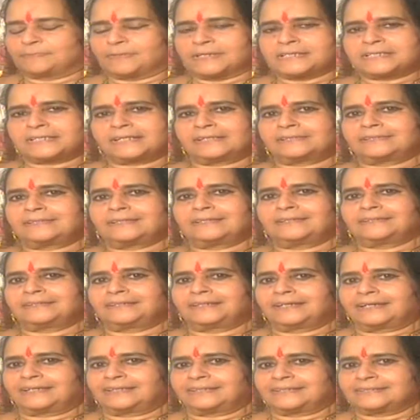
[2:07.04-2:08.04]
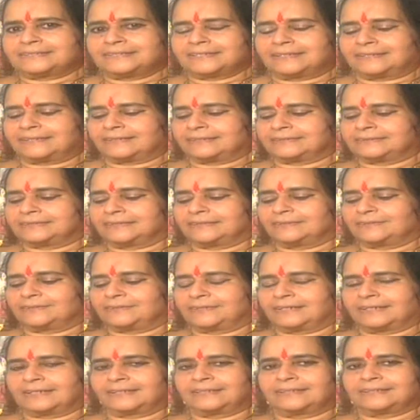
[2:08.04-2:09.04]
స్పెషల్ తెలుగు కానీ జనరల్ తెలుగు
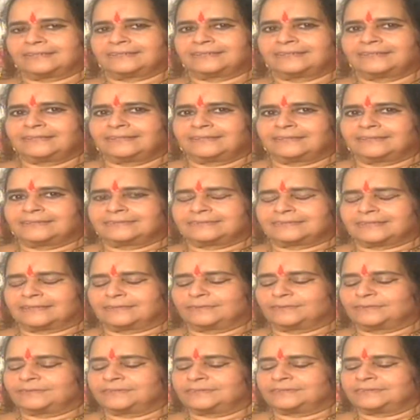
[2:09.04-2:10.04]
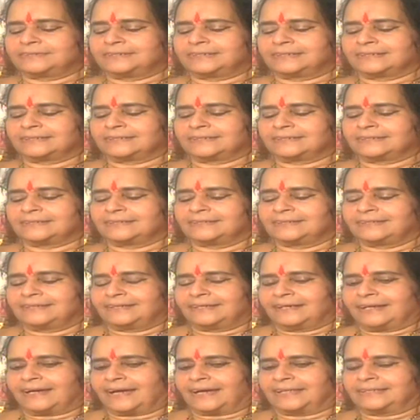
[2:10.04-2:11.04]
కానీ చదువుతుంటే
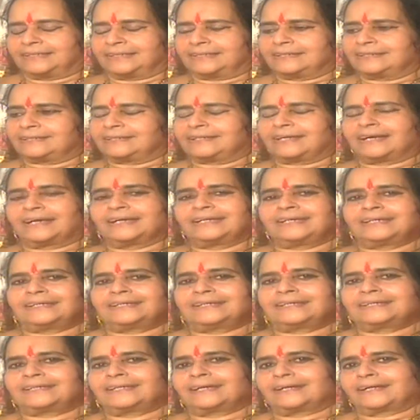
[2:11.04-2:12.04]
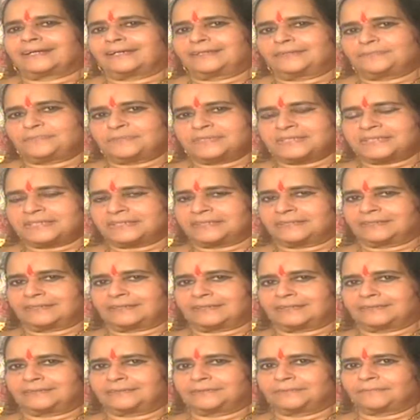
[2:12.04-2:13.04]
అదే రాయాలో నాకు అనిపించేది
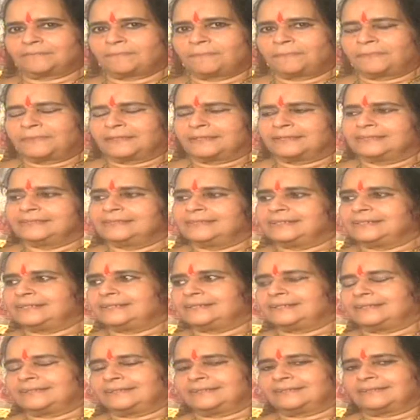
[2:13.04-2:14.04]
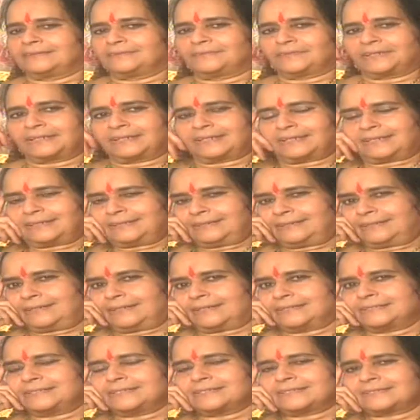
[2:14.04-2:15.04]
కాదు ఇదేంటి ఇలా వర్ణాన్ని
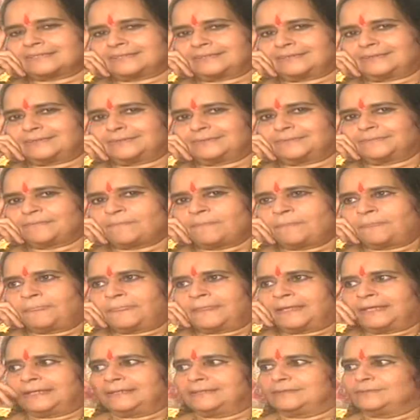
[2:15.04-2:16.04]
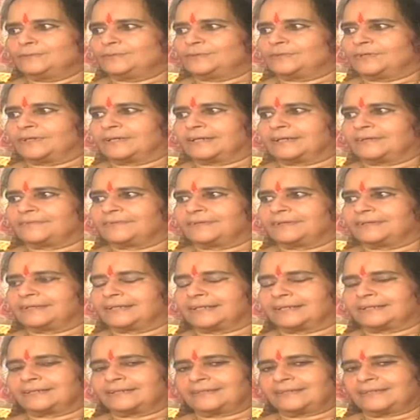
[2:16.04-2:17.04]
ఎట్లా చేశారు ఇది ఇంకొక
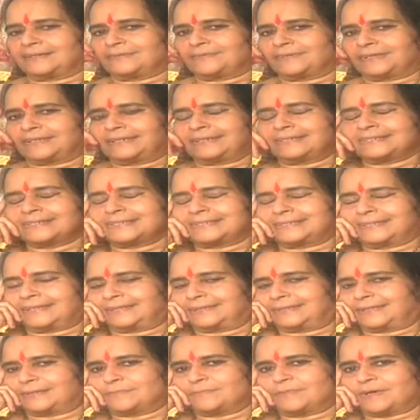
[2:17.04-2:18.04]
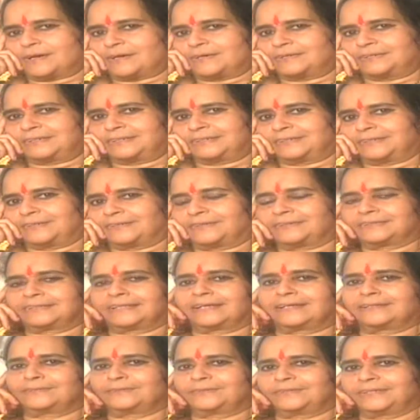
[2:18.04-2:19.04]
రకంగా వర్ణిస్తే ఎంత బాగుంటుందో
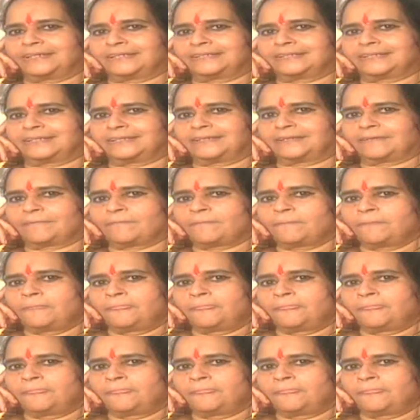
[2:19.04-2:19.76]
కదా అనుకునేదాన్ని